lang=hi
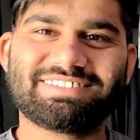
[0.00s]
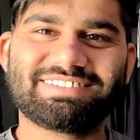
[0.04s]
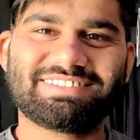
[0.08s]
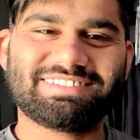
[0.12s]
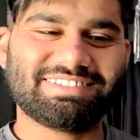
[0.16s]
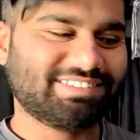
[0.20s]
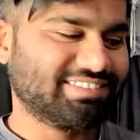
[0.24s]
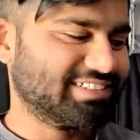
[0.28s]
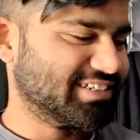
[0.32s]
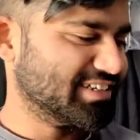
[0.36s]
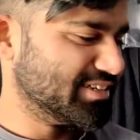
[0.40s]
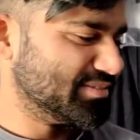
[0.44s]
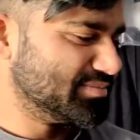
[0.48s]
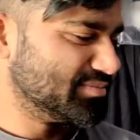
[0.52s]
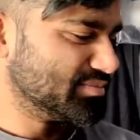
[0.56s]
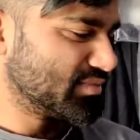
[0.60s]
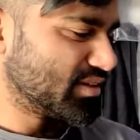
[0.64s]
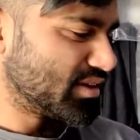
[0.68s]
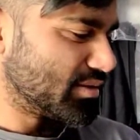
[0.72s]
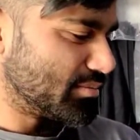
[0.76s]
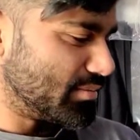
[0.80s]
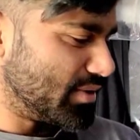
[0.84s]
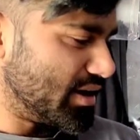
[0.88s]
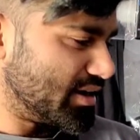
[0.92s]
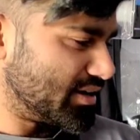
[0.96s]

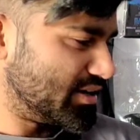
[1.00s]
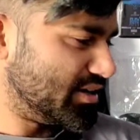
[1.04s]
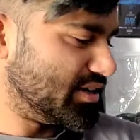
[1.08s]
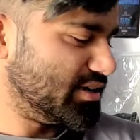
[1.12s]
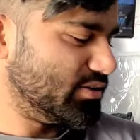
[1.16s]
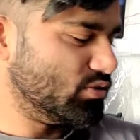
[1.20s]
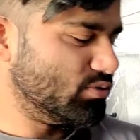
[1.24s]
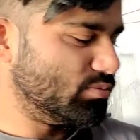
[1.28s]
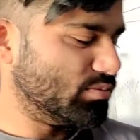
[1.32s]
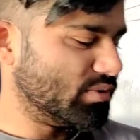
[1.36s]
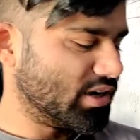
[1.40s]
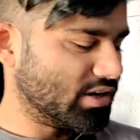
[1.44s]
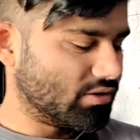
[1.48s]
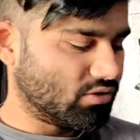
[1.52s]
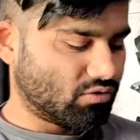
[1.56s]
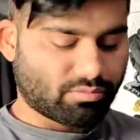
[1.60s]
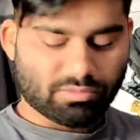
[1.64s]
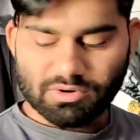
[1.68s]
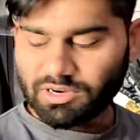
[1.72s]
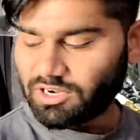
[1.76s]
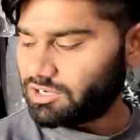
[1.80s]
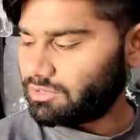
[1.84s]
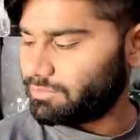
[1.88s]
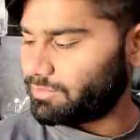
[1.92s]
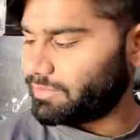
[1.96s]
बाकी रुमाल
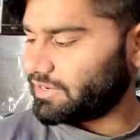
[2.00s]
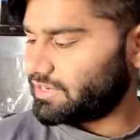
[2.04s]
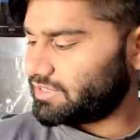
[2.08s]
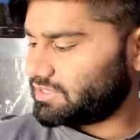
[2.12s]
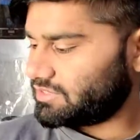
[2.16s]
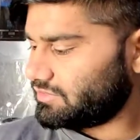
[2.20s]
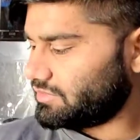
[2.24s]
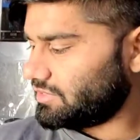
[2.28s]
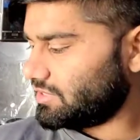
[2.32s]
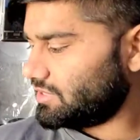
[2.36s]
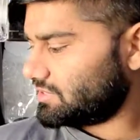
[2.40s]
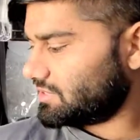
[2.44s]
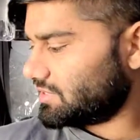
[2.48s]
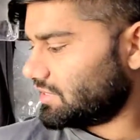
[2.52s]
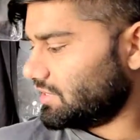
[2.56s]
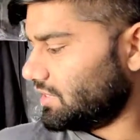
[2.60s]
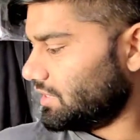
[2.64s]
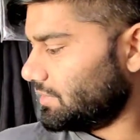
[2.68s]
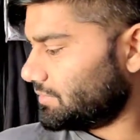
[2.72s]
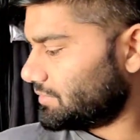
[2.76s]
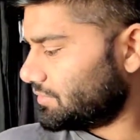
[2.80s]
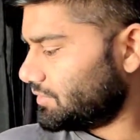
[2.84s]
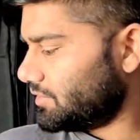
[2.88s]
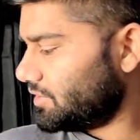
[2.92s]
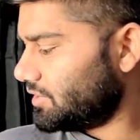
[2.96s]
रुमाल पर्स वर्स
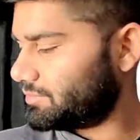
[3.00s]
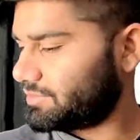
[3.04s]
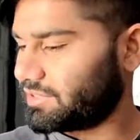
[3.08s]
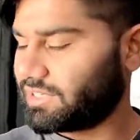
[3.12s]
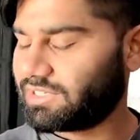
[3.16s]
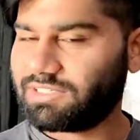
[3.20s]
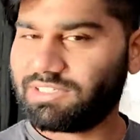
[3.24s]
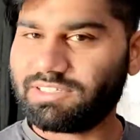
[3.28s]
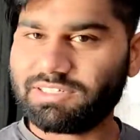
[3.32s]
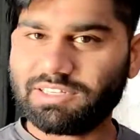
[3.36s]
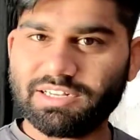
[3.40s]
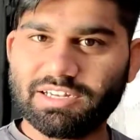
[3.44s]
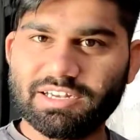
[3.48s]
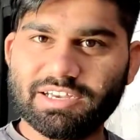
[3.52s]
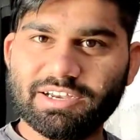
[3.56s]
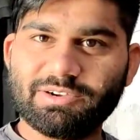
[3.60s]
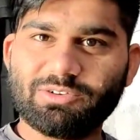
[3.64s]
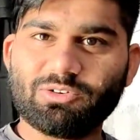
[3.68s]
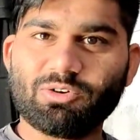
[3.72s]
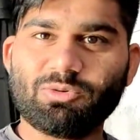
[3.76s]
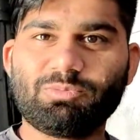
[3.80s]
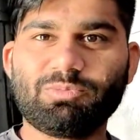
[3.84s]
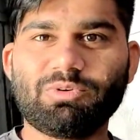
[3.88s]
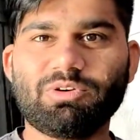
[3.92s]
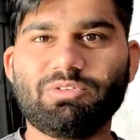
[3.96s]
ग्लव्स व्लव्स सर्दी के लिए
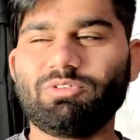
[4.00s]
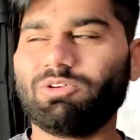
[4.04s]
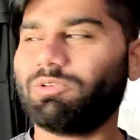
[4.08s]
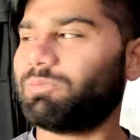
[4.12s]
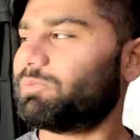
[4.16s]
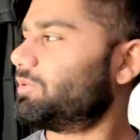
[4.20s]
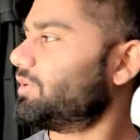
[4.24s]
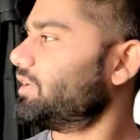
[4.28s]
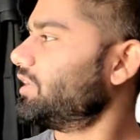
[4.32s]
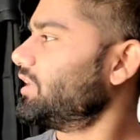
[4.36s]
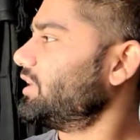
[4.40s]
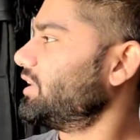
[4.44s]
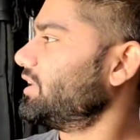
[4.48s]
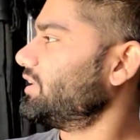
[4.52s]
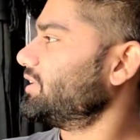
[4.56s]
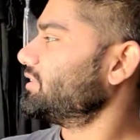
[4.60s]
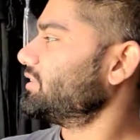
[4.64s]
टोपे वोपे